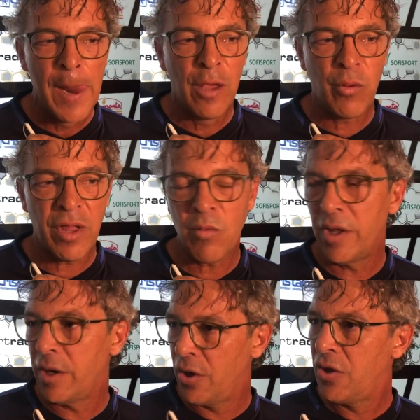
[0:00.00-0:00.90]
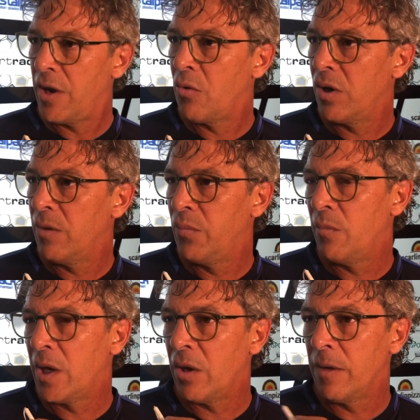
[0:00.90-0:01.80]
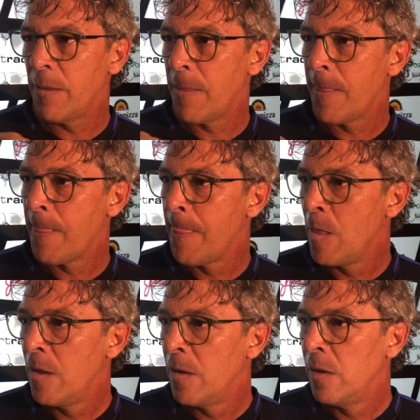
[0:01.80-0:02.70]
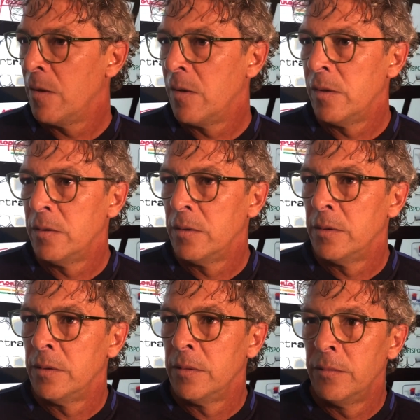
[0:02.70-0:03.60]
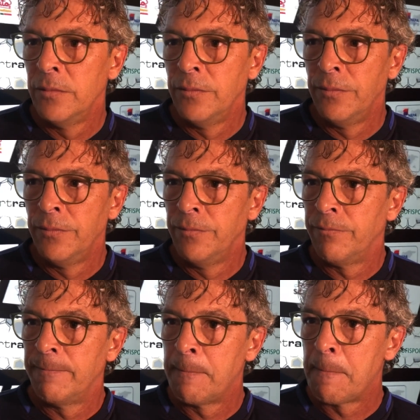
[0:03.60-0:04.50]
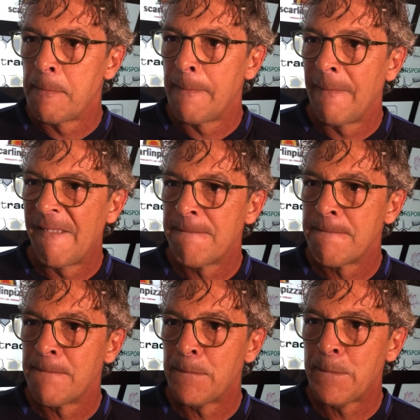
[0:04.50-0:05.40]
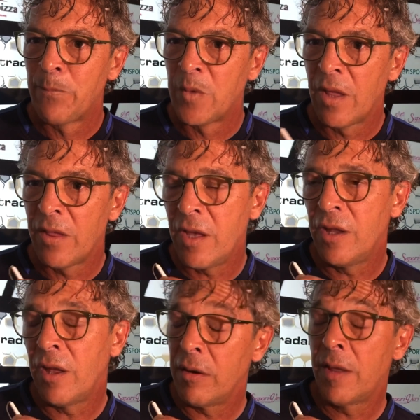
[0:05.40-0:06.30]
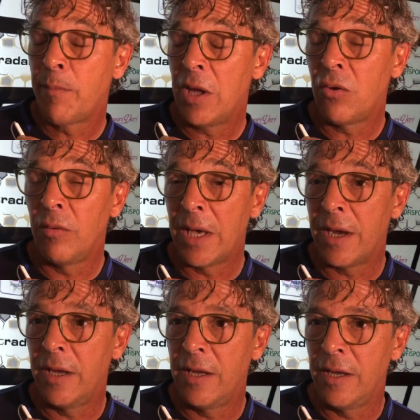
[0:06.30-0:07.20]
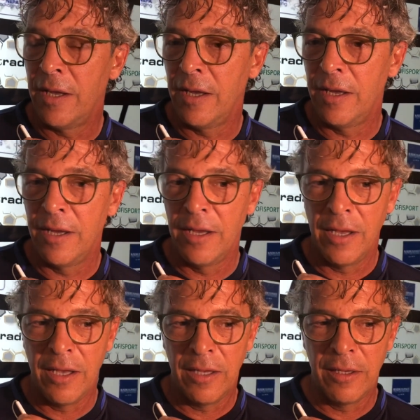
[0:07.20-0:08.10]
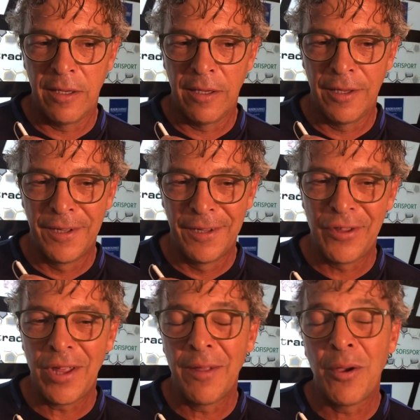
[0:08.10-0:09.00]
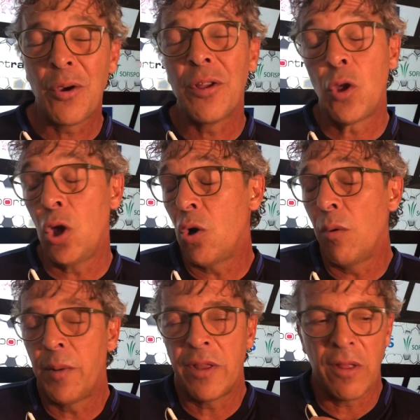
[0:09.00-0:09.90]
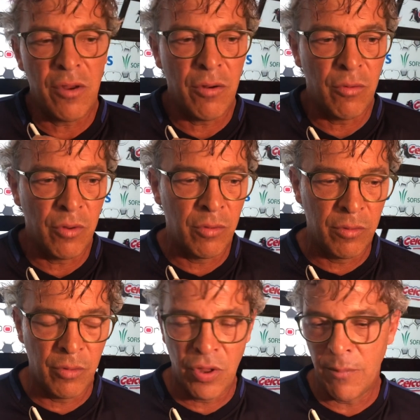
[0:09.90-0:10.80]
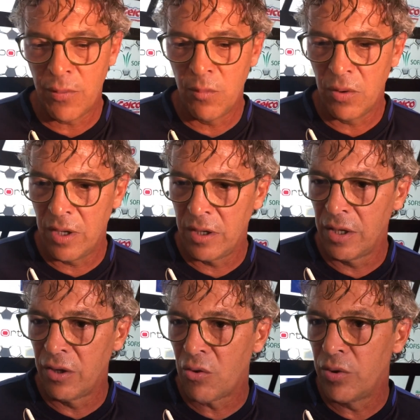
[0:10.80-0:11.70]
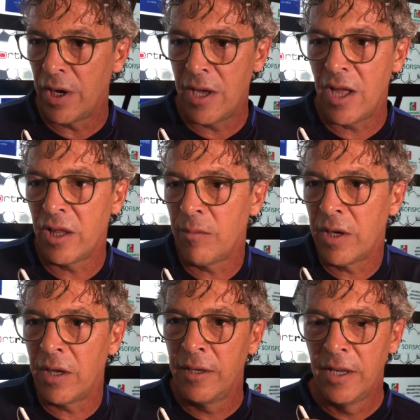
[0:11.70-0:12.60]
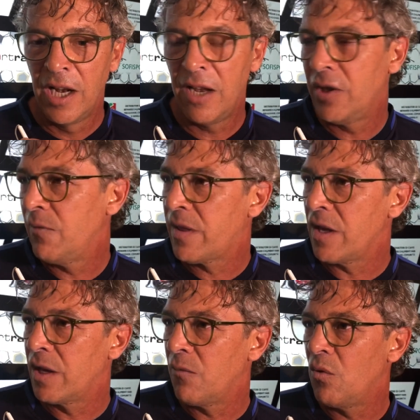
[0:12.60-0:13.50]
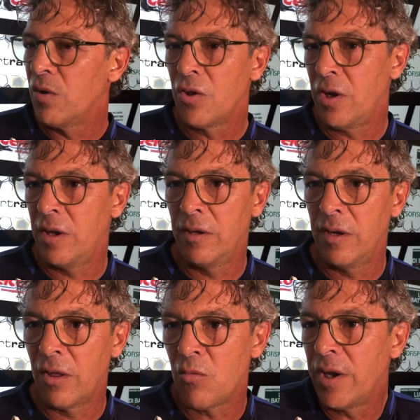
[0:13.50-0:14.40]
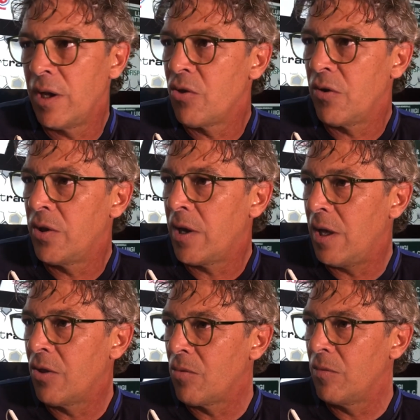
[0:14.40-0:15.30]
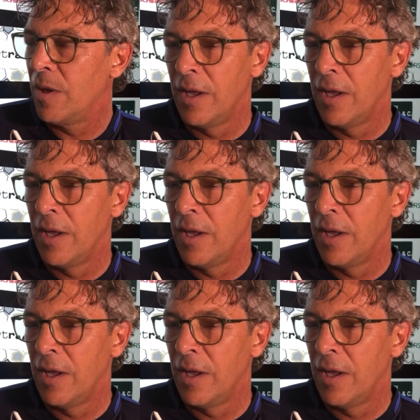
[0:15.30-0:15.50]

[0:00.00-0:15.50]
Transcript: questa squadra crescerà ancora di più. Perché... sei più soddisfatto oggi nella, nella sconfitta che domenica scorsa pareggiandola? Sì, rispetto magari a... Eh, come prestazione? Sì, come prestazione non, non, non c'è proprio da, da, discutere niente perché l'avete vista anche voi, cioè, una squadra che ha giocato a calcio,